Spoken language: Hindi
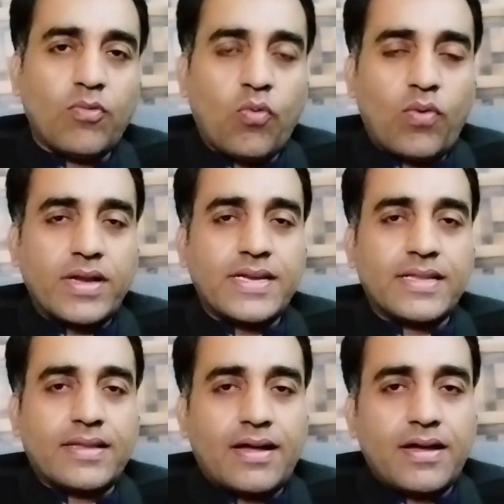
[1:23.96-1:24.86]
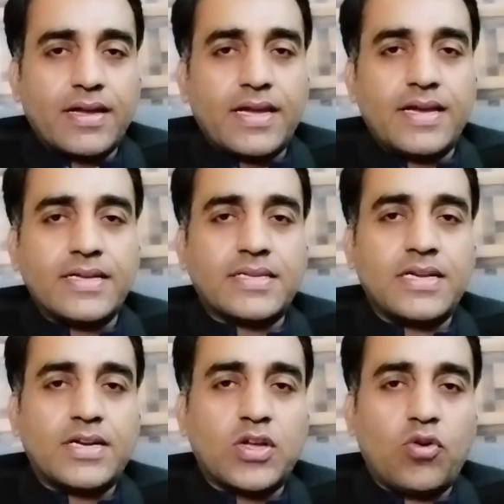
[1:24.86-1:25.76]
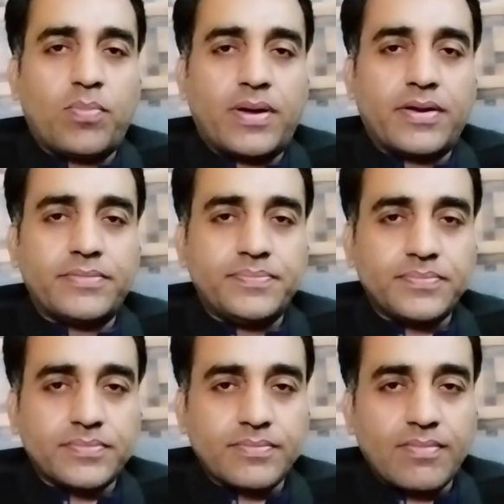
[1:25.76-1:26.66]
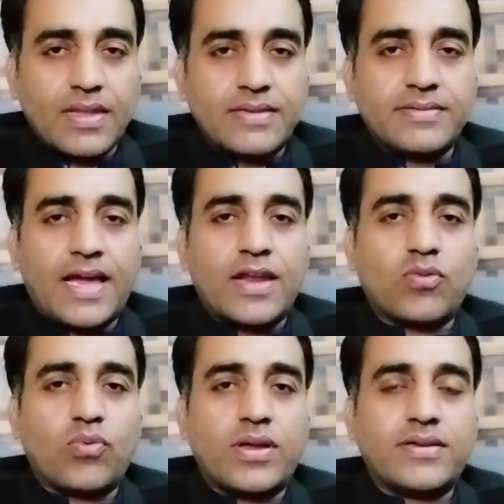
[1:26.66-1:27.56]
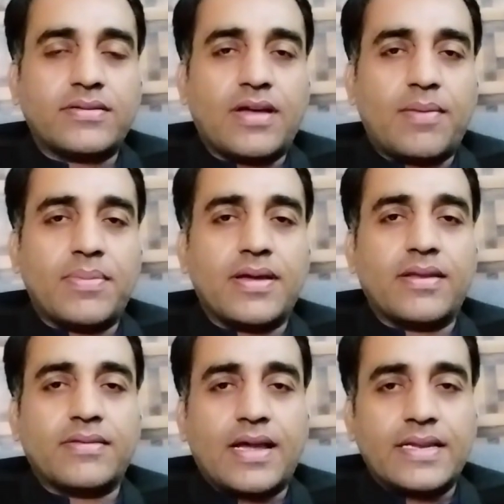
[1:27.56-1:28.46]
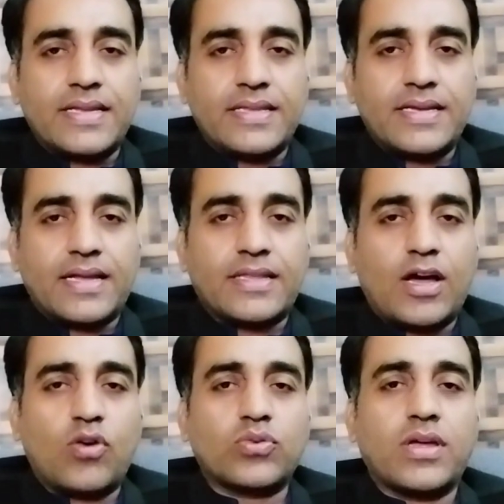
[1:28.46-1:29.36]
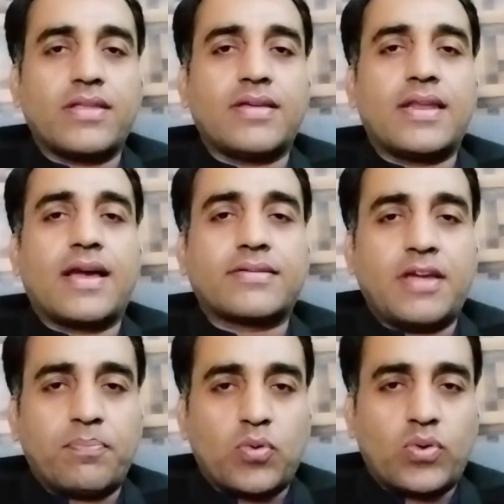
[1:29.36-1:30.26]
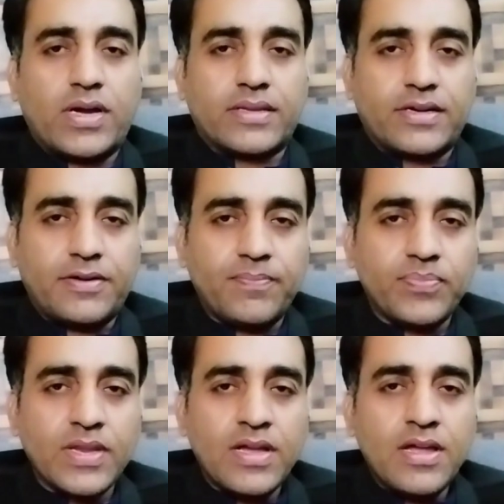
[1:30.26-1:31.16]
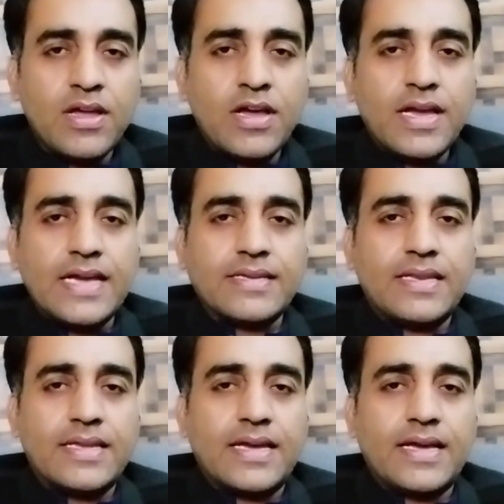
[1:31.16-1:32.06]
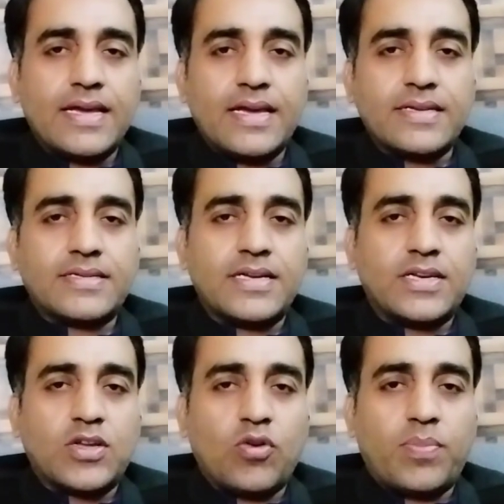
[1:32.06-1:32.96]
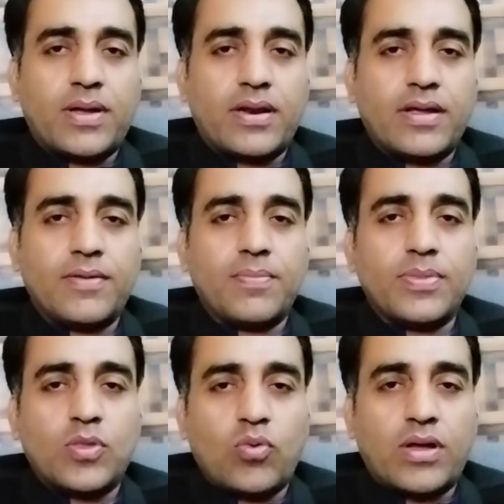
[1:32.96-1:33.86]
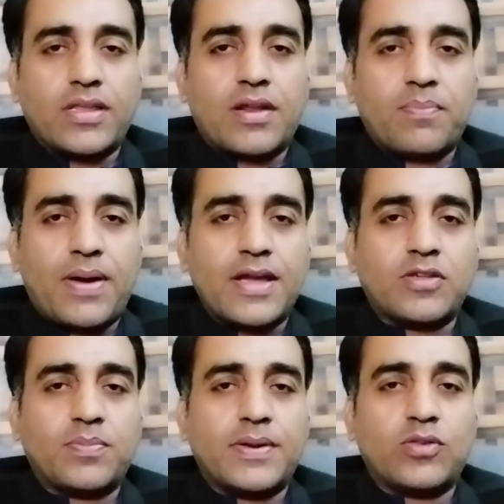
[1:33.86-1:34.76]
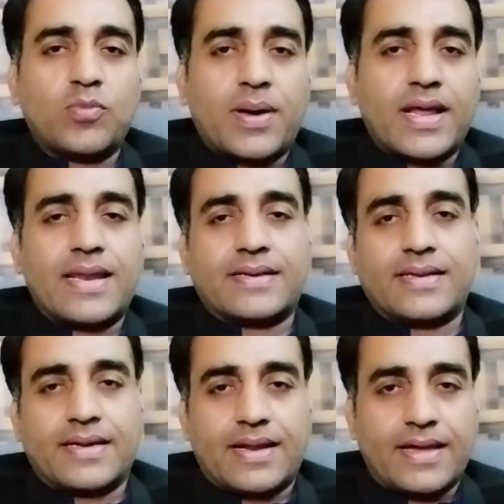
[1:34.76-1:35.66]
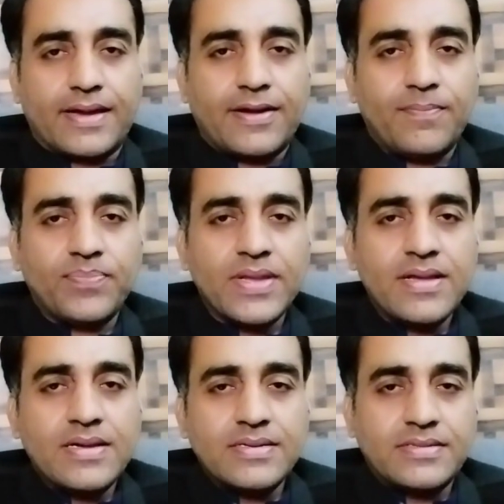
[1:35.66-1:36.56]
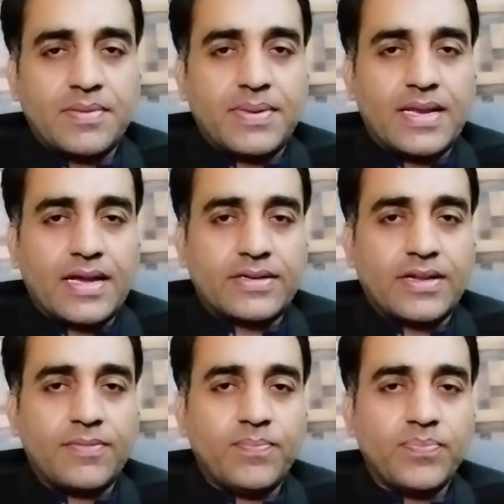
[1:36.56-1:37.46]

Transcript: हुआ ये था कि इस सीट के ऊपर जैन कुरैशी साहब ने रिजाइन दे दिया था उसका रिजाइन एक्सेप्ट हो गया था इसलिए इस सीट के ऊपर 2022 में दोबारा इलेक्शन कराया गया जिमने इलेक्शन